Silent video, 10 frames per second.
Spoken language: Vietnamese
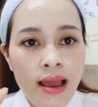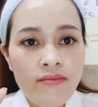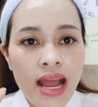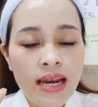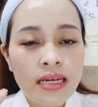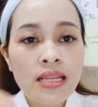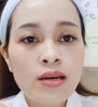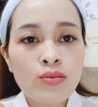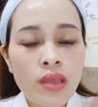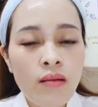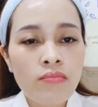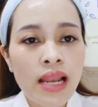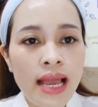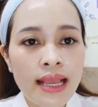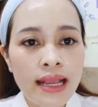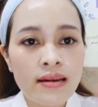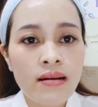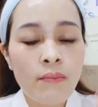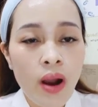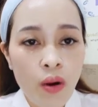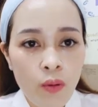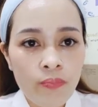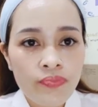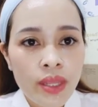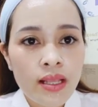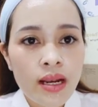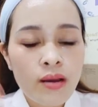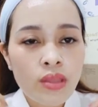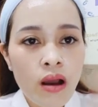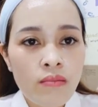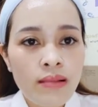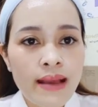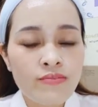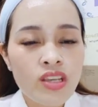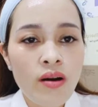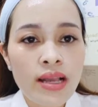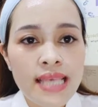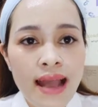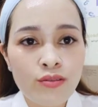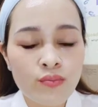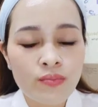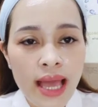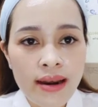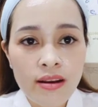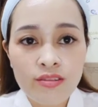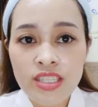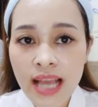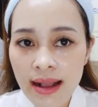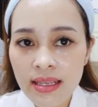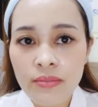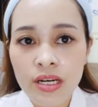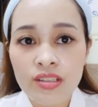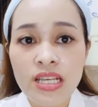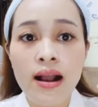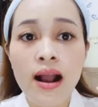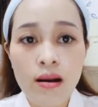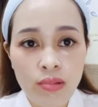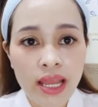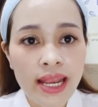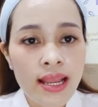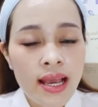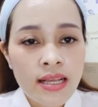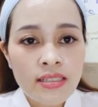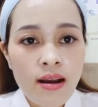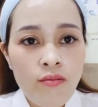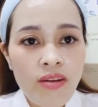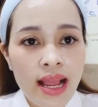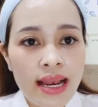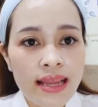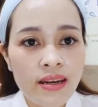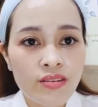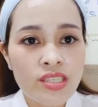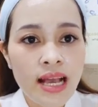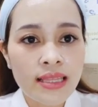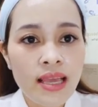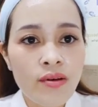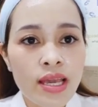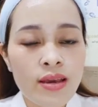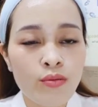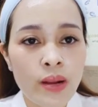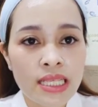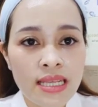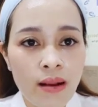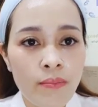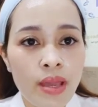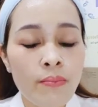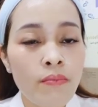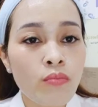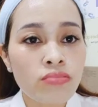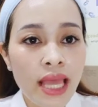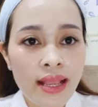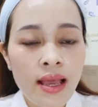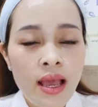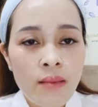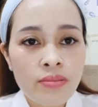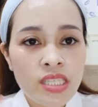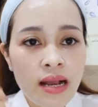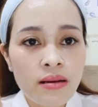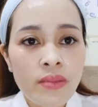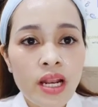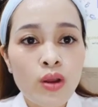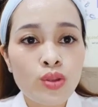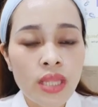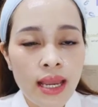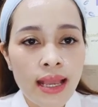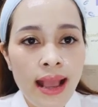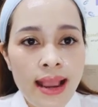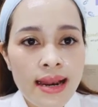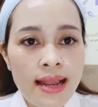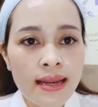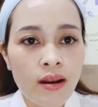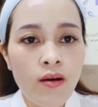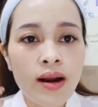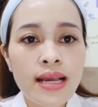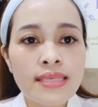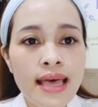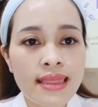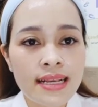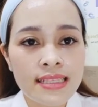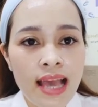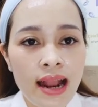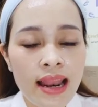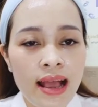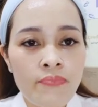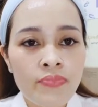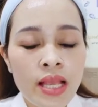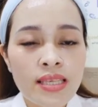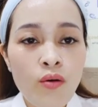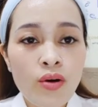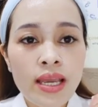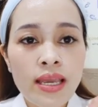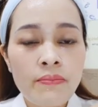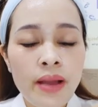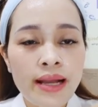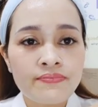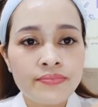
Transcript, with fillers: và lưu thông lại cái lượng máu lưu thông làm cho cái da của chúng ta nó trắng nhưng mà nó trắng hồng lên chứ không phải là nó trắng theo cái kiểu mà trắng bị bóc tách trắng bị lột tẩy hay là nó gây ra tình trạng là sau khi mà